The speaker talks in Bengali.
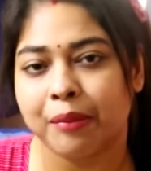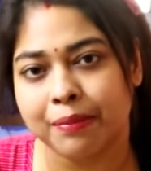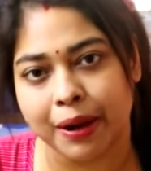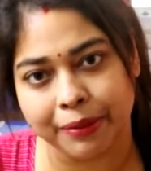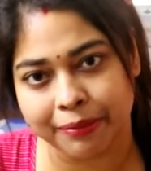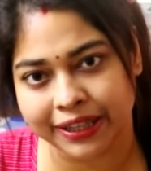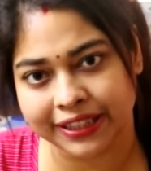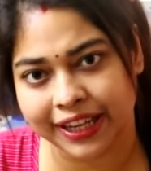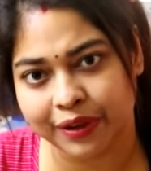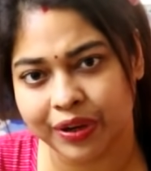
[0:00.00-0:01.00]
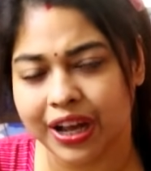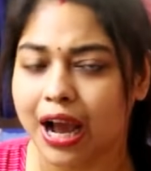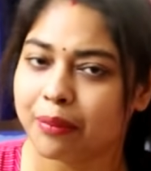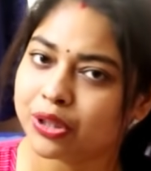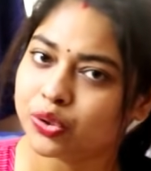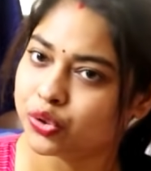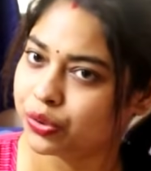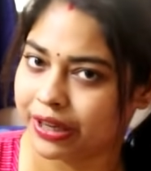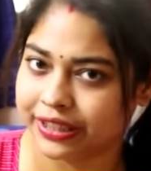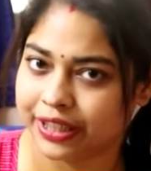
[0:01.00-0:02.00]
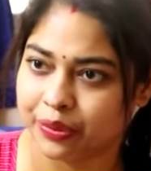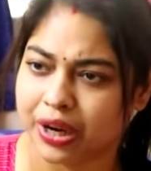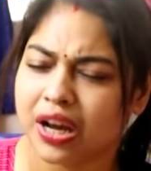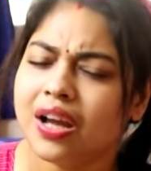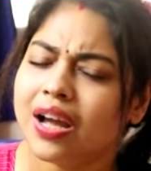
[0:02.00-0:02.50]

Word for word: আমার বাপের বাড়ি থেকেও না আমার শ্বশুর বাড়ি থেকেও না